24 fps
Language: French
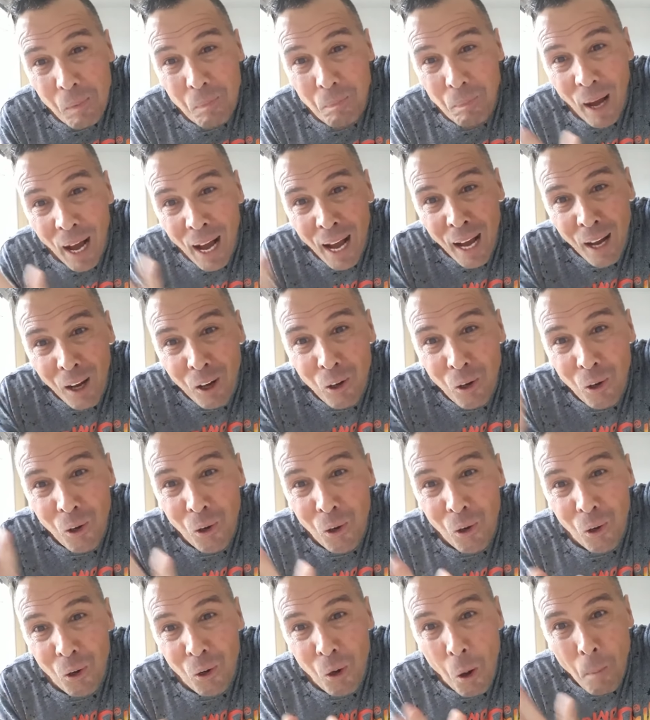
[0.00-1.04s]
par
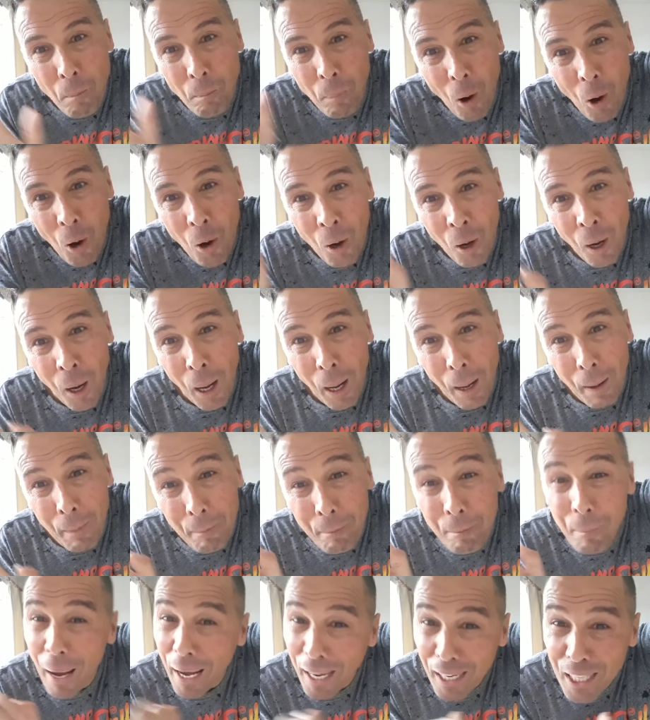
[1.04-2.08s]
euh, le port,
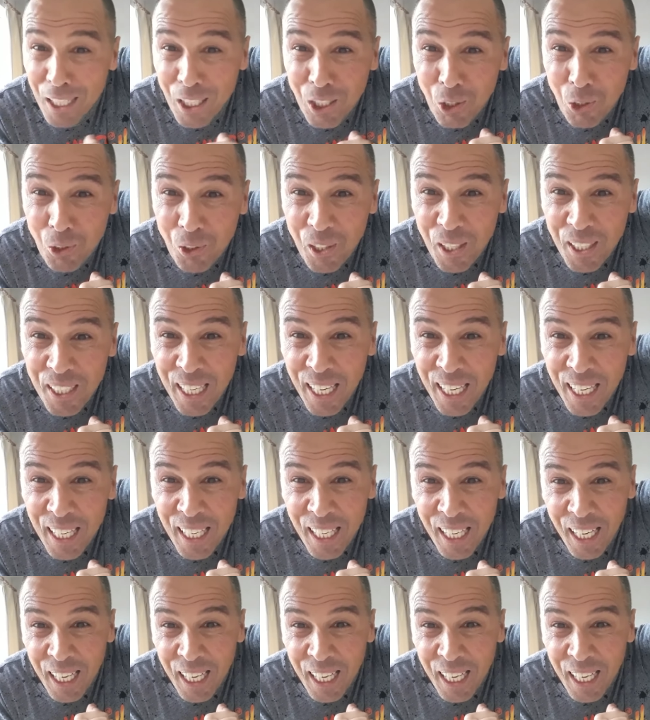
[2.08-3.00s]
par les containers,